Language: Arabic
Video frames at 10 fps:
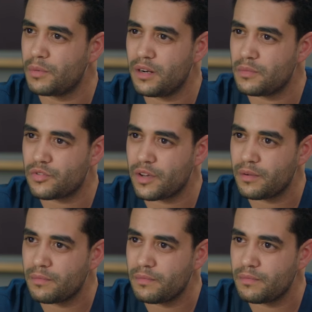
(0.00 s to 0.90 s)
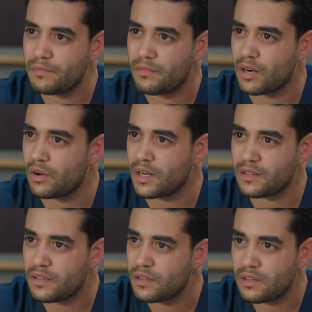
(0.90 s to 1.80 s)
هو مين اللي مش فاهم انا
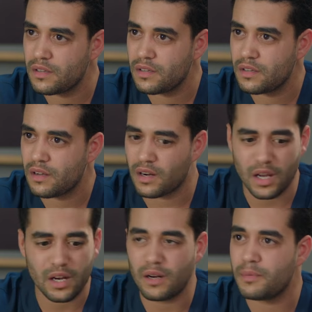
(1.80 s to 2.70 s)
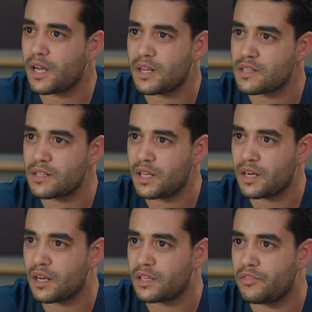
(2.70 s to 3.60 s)
ولا انت انا جاي لك البيت على اساس ان
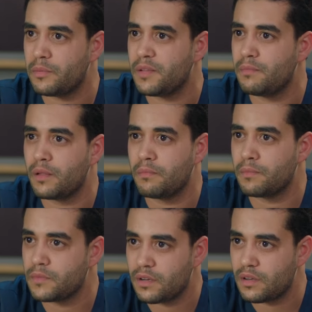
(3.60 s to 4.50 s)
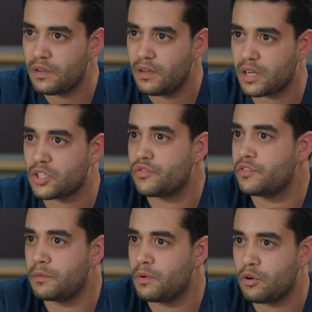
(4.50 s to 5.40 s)
احنا هنحتفل بعيد ميلاد مامتك
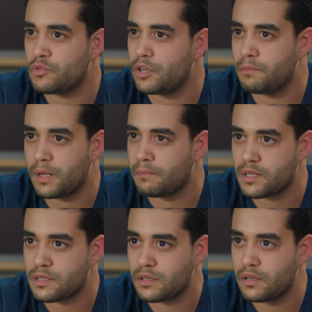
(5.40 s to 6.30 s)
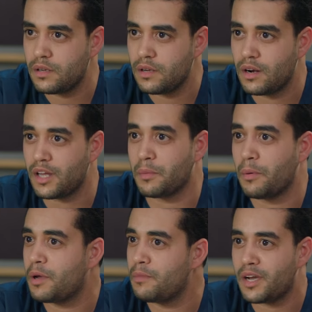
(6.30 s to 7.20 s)
اكتشف ان الموضوع مش عيد ميلاد بس لا ده
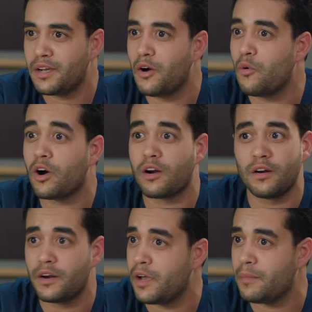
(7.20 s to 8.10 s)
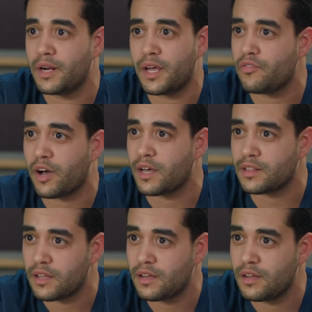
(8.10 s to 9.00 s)
باباكي بيحكي لي هو قرر لنا يعمل لنا ايه في حياتنا